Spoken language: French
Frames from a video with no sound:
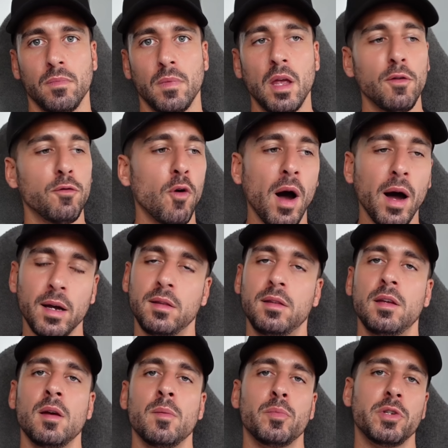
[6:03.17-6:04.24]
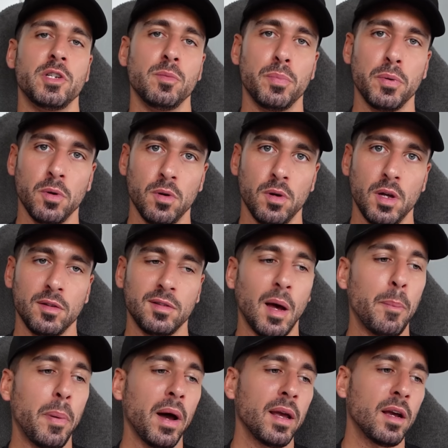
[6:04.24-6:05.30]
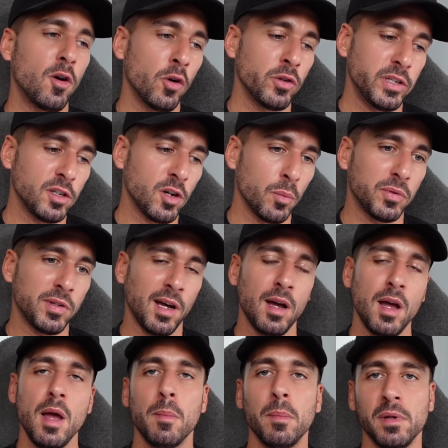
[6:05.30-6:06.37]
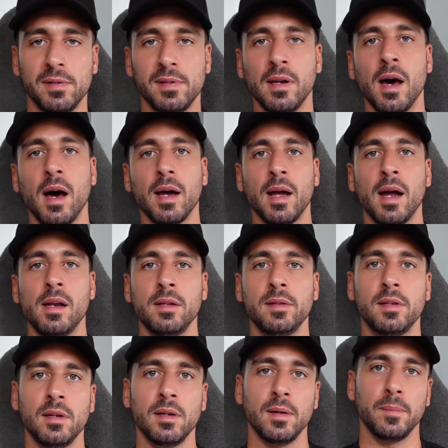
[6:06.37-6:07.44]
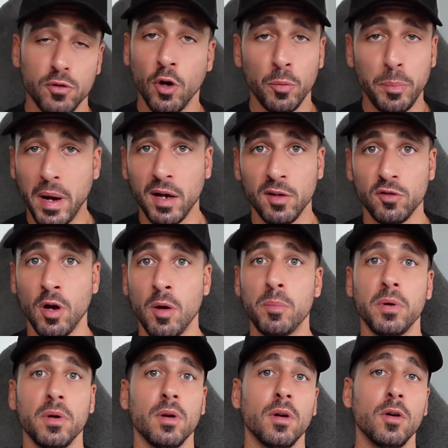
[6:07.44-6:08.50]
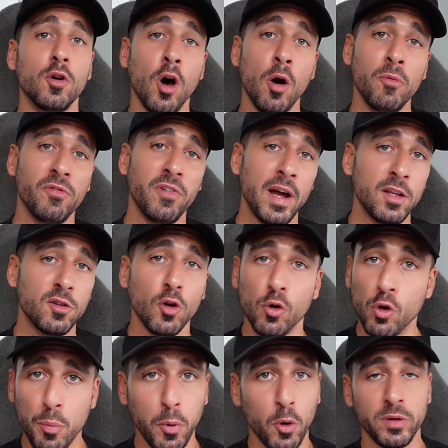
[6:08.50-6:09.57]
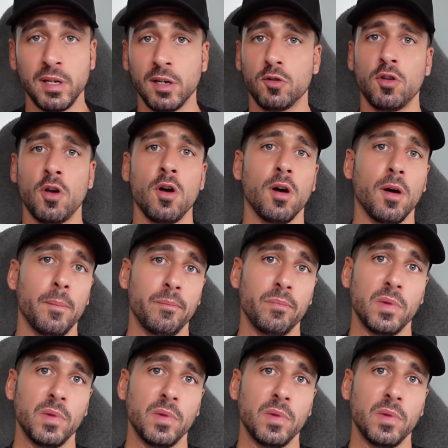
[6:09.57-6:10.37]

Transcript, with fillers: il faut arrêter un petit peu. Ça paraît con dit comme ça, mais c'est la réalité. Donc par exemple, l'homme va être le protecteur.